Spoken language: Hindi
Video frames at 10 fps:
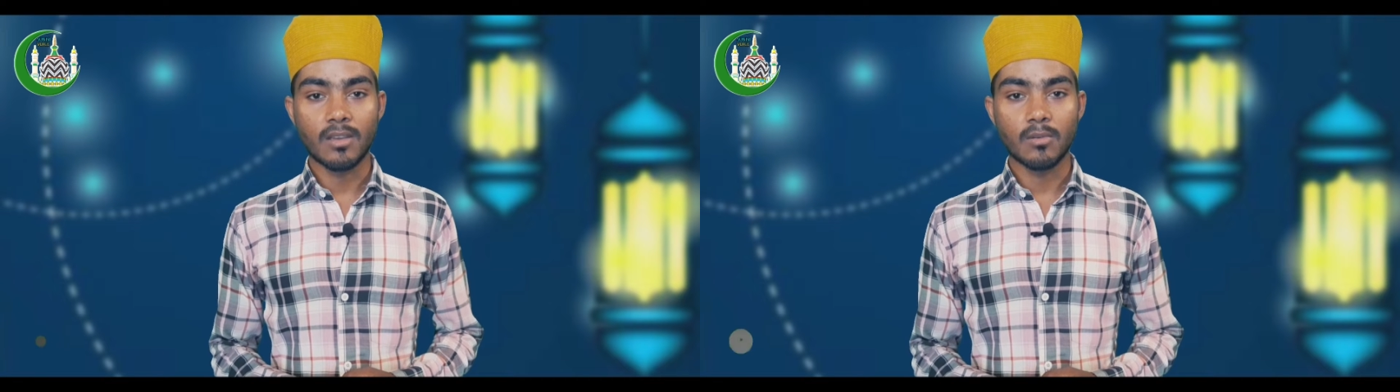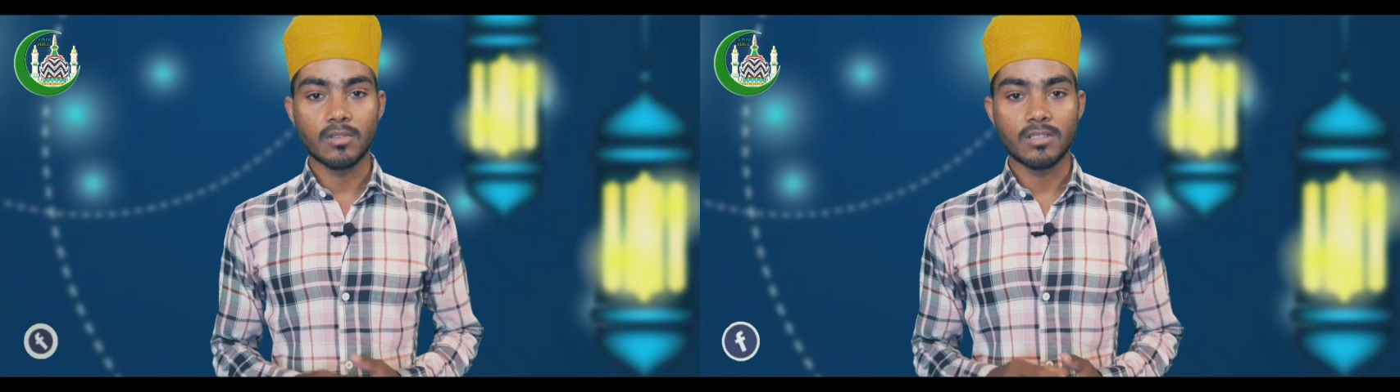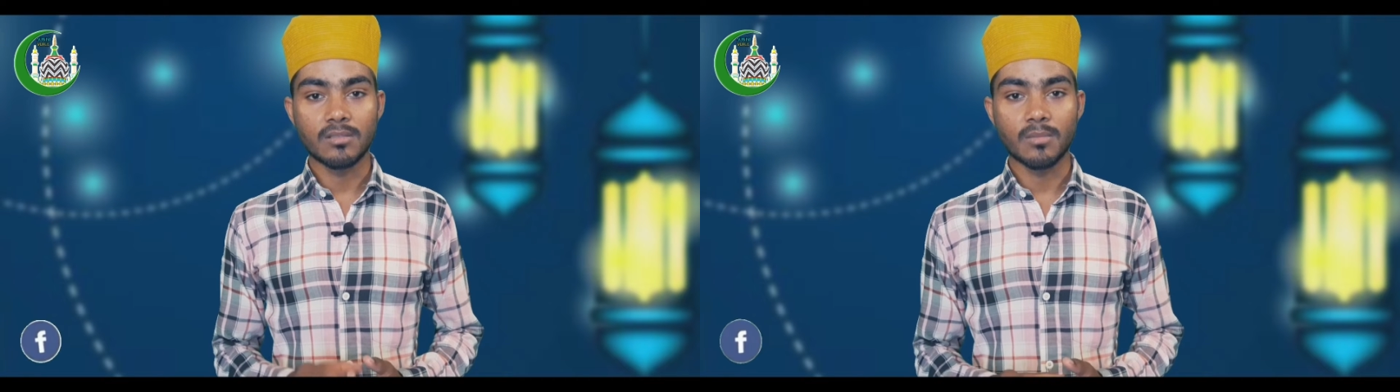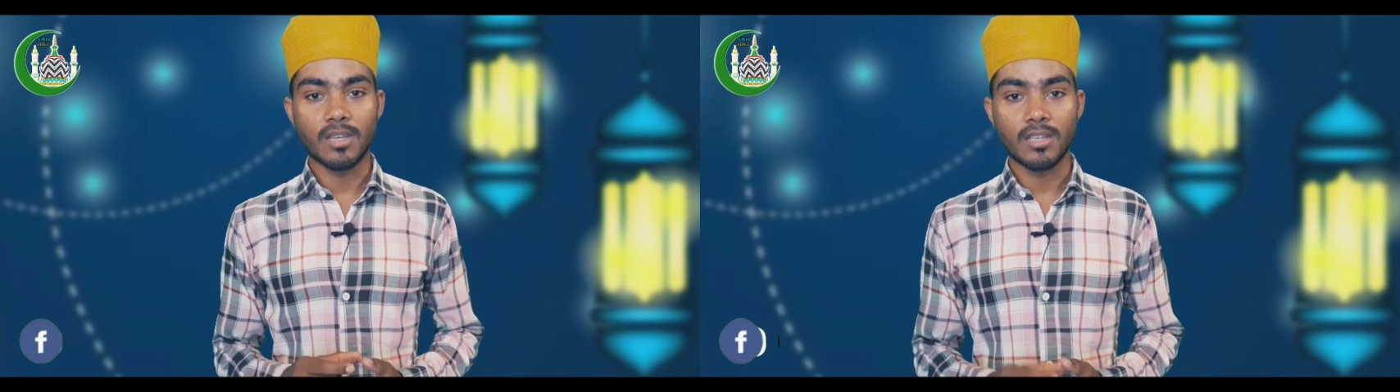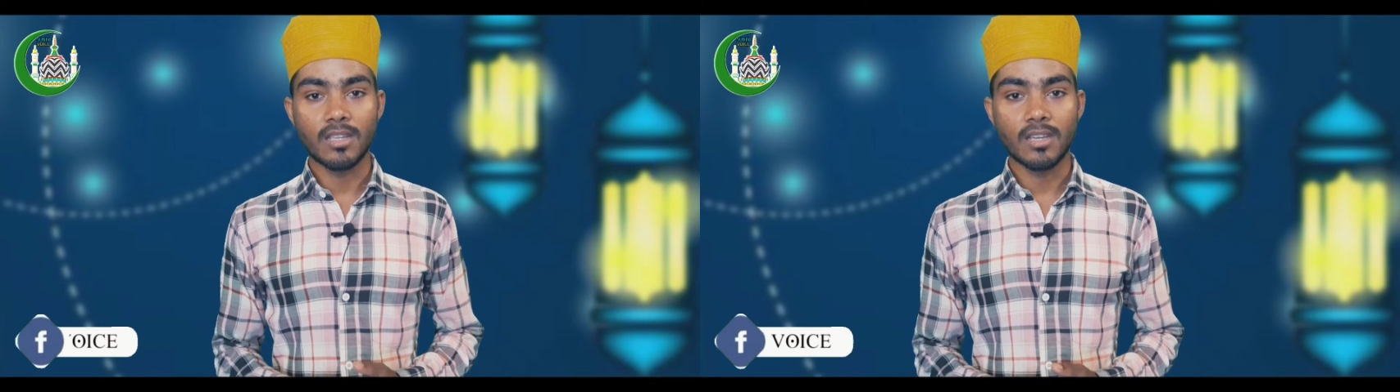चाहे वो
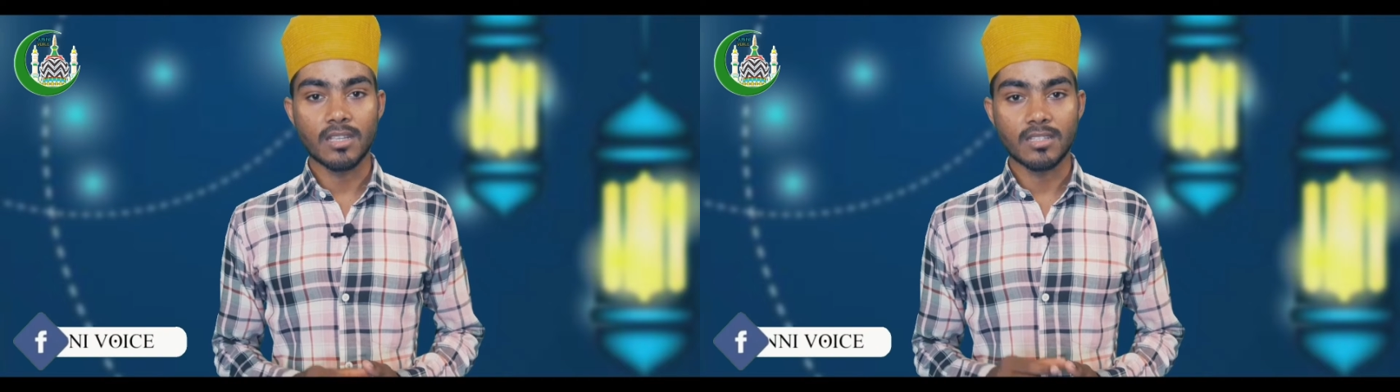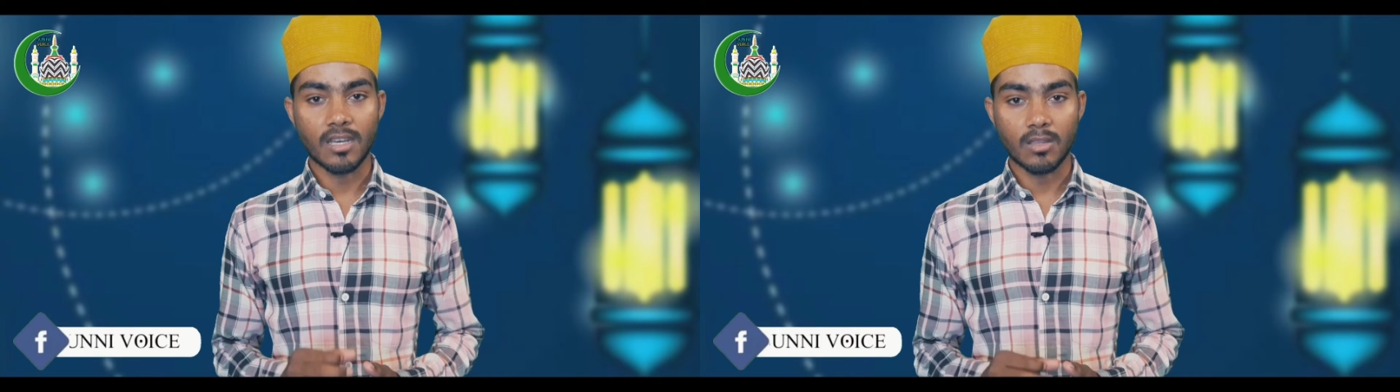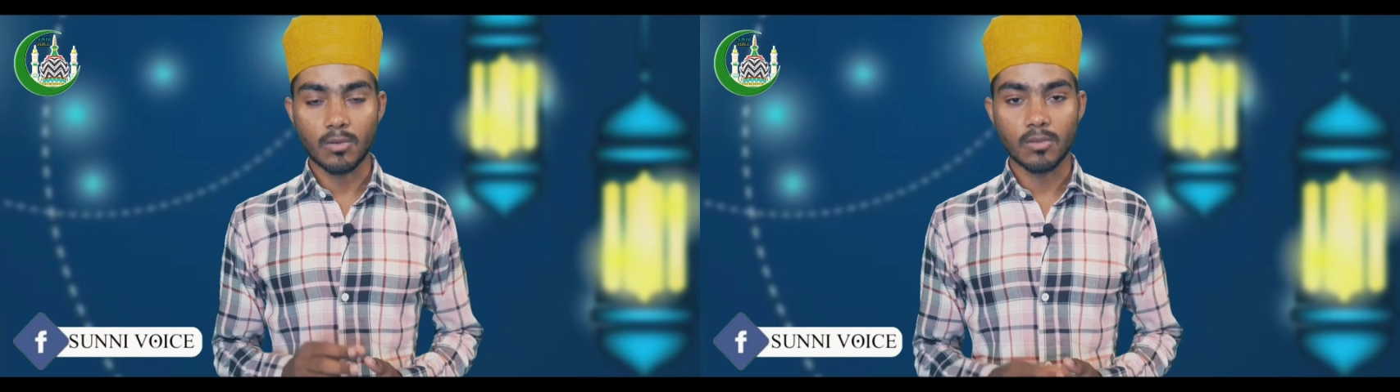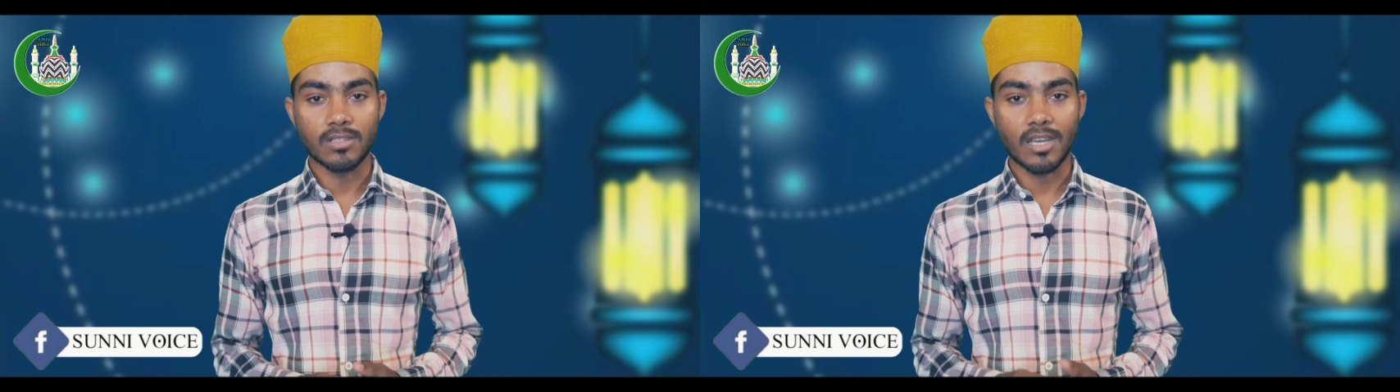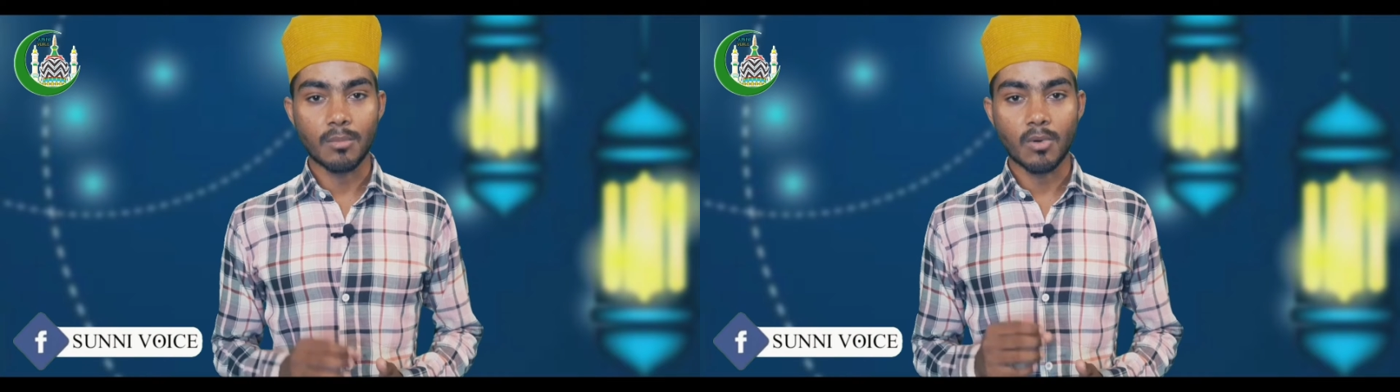जिस महीने का चाँद
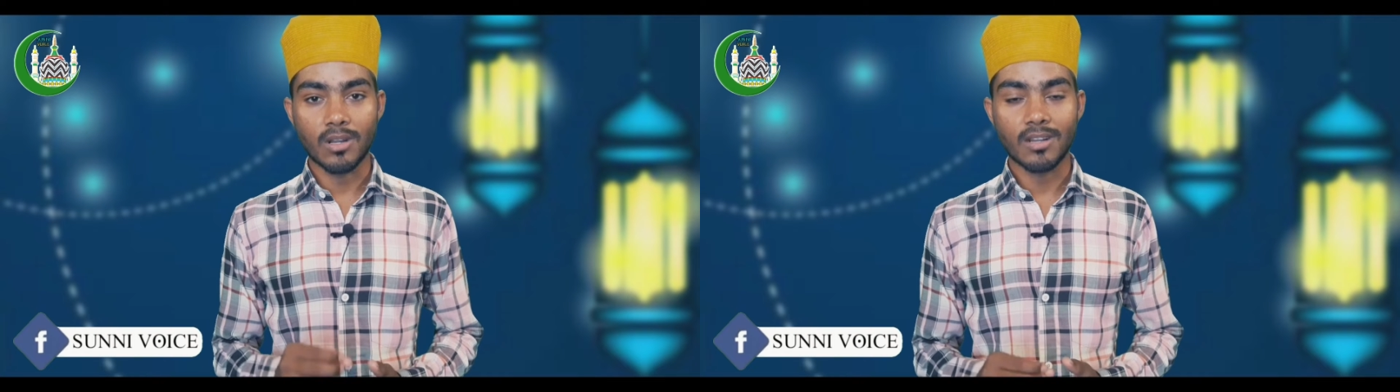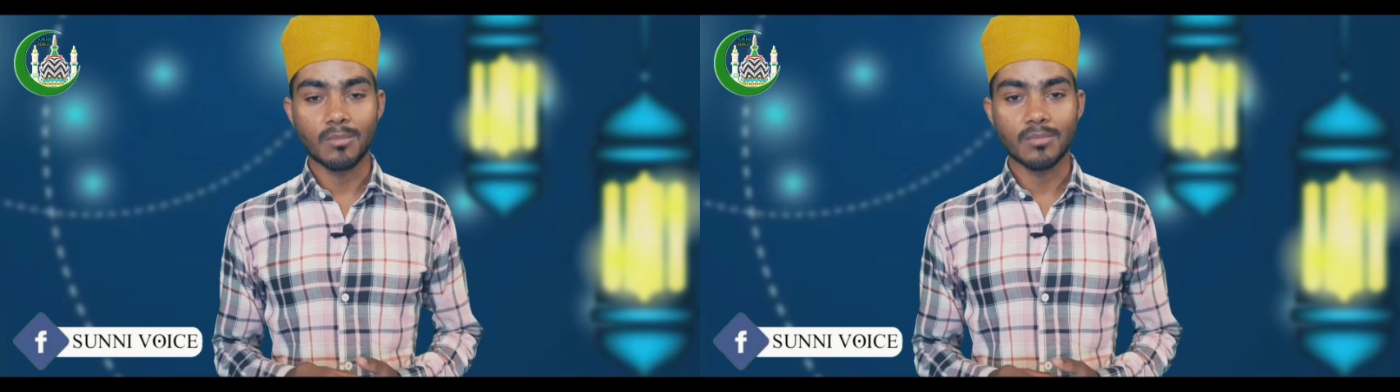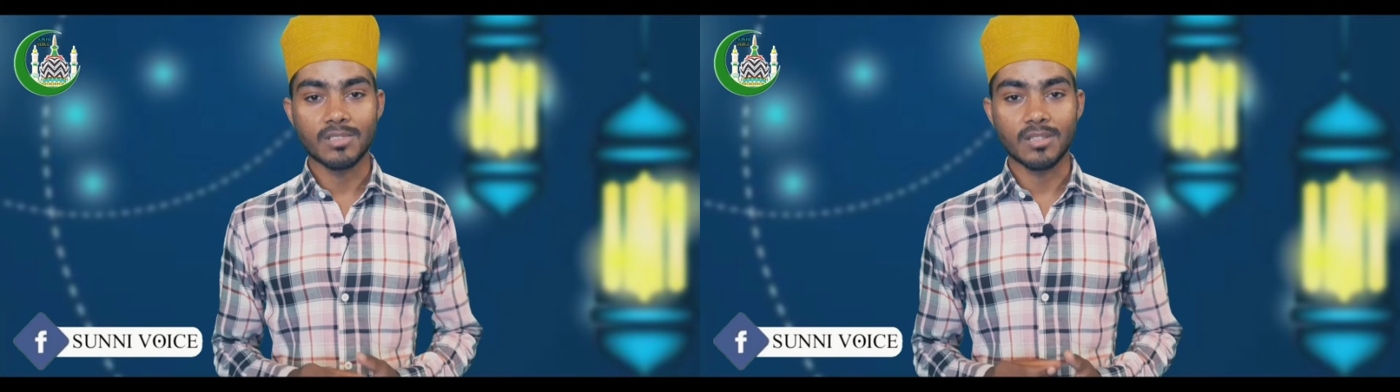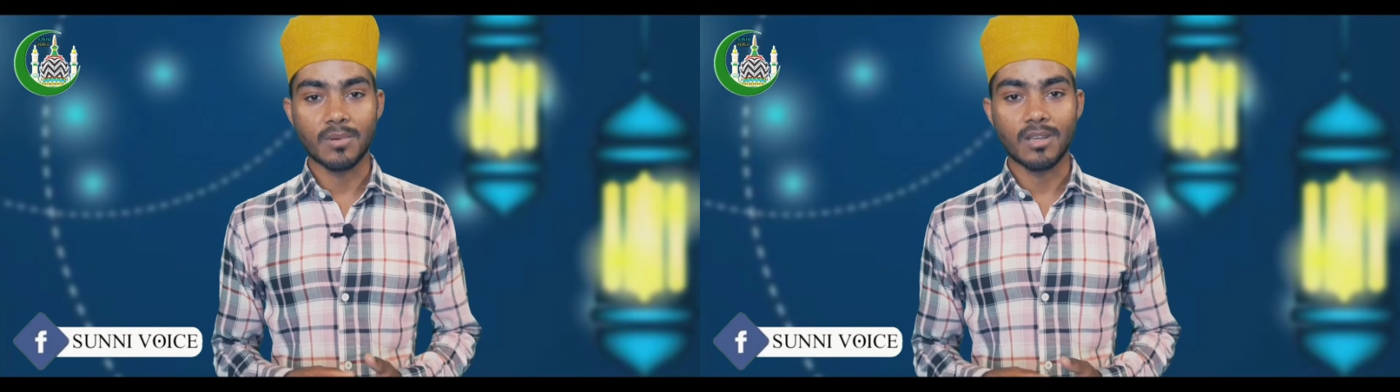हो चाहे मुहर्रम